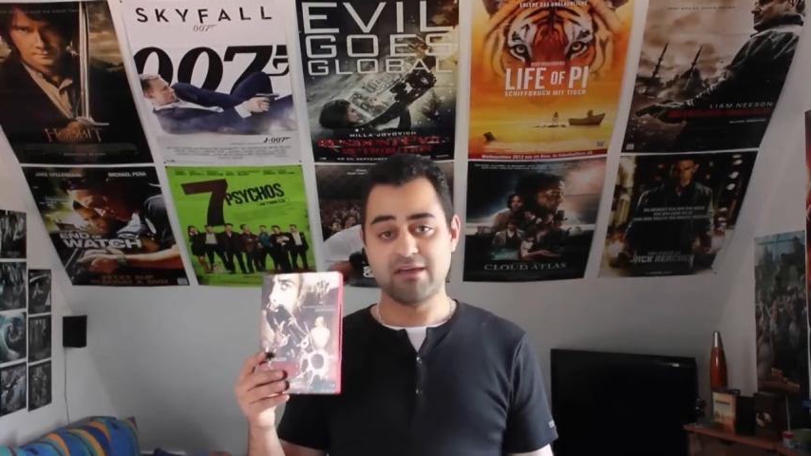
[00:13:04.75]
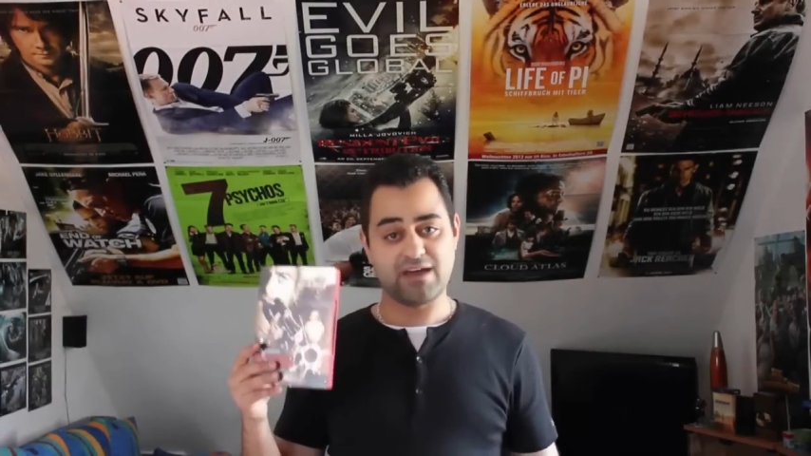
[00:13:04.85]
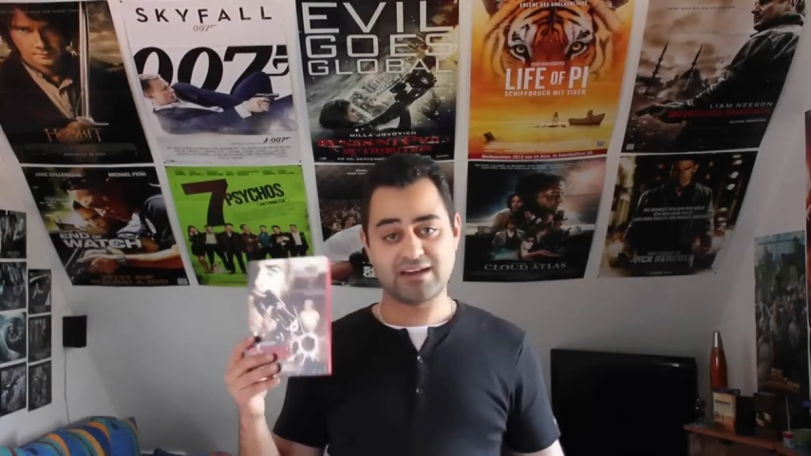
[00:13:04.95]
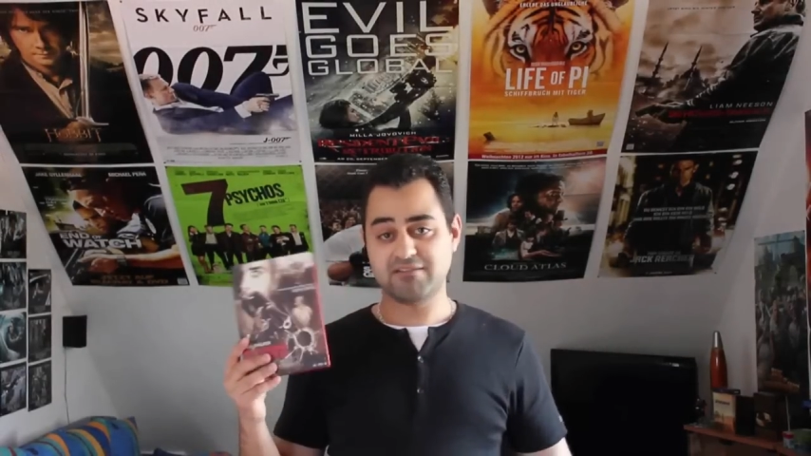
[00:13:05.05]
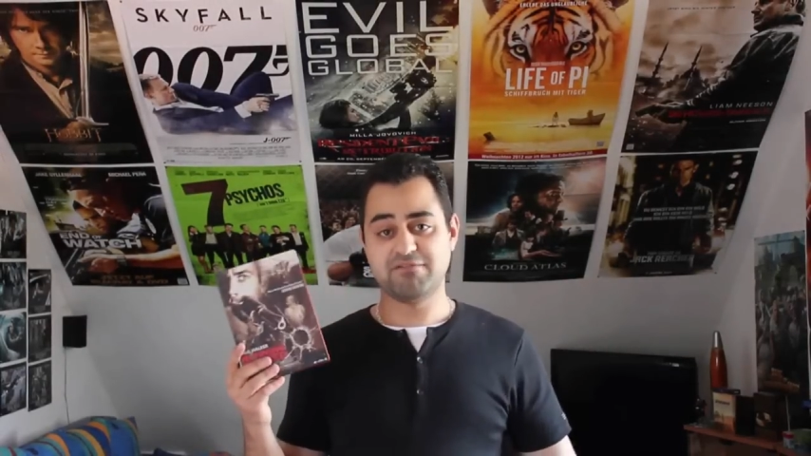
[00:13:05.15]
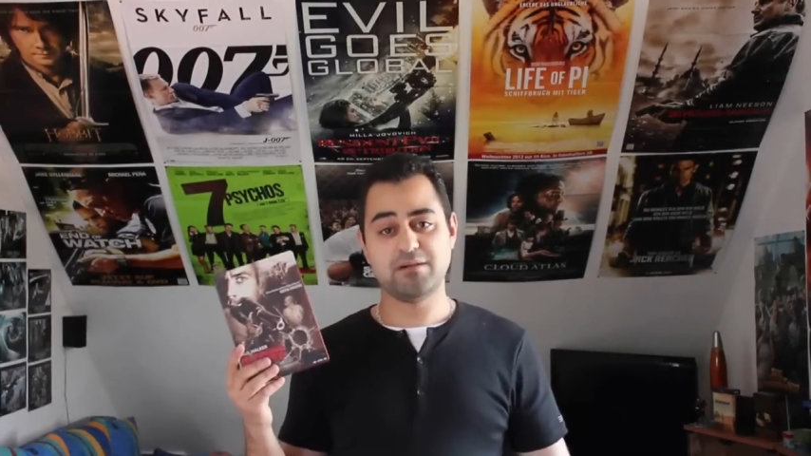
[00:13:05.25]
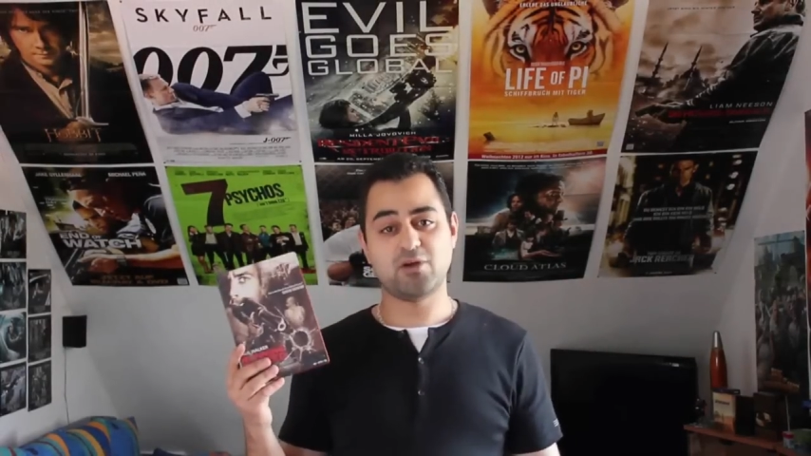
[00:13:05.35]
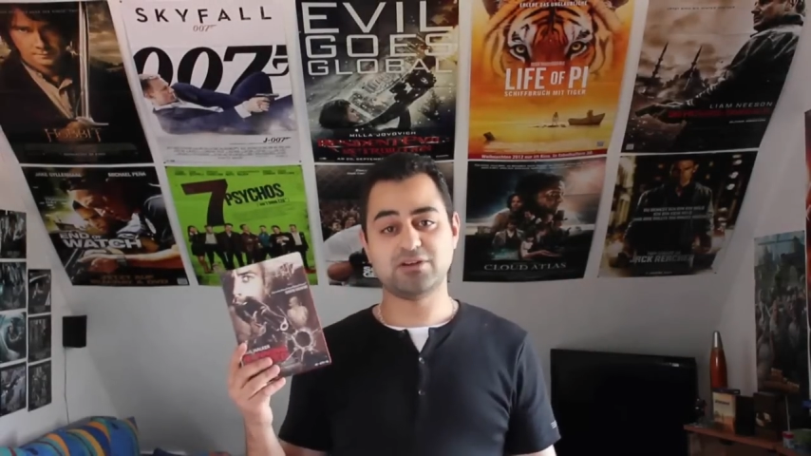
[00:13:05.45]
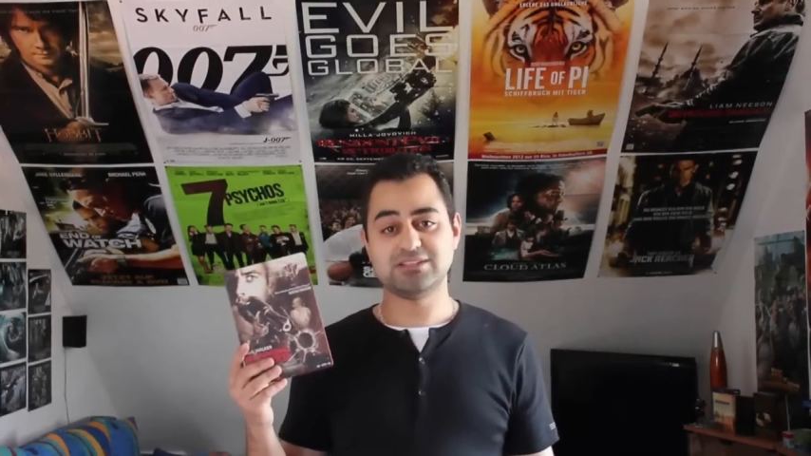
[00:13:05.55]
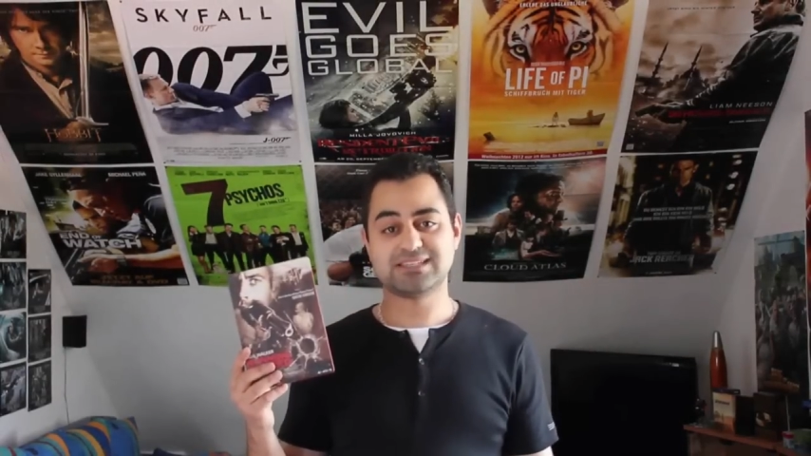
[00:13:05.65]
Wer den Film
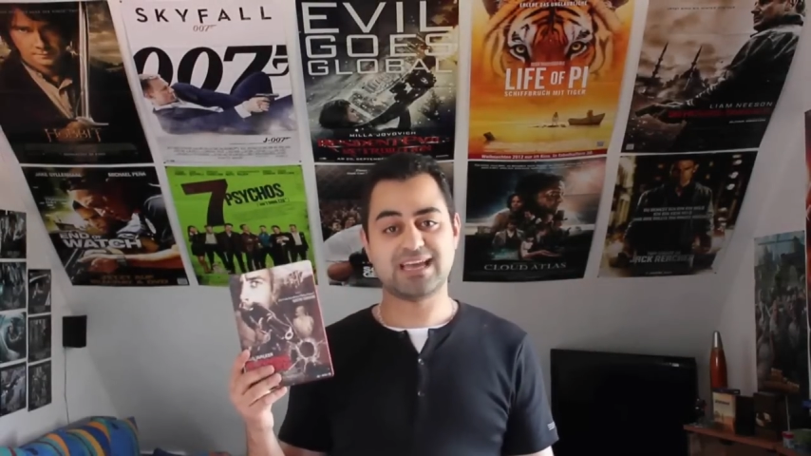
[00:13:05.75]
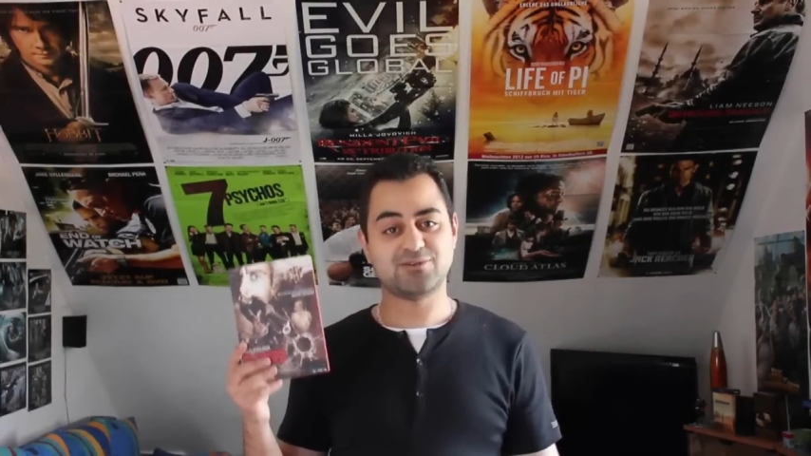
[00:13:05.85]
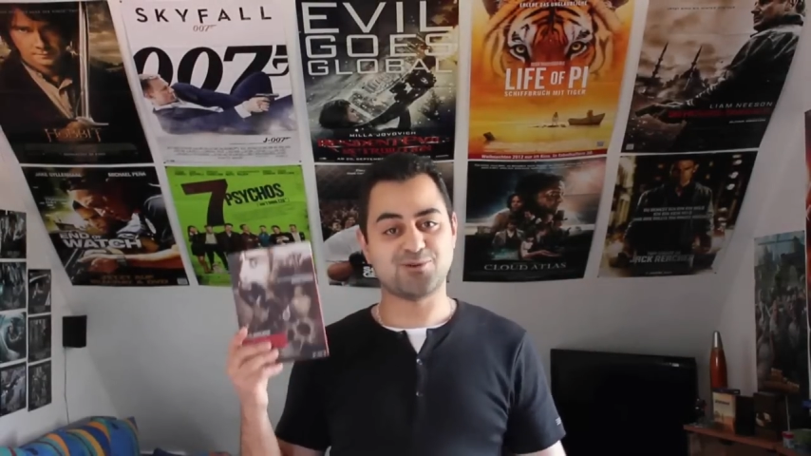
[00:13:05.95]
noch nicht kennt,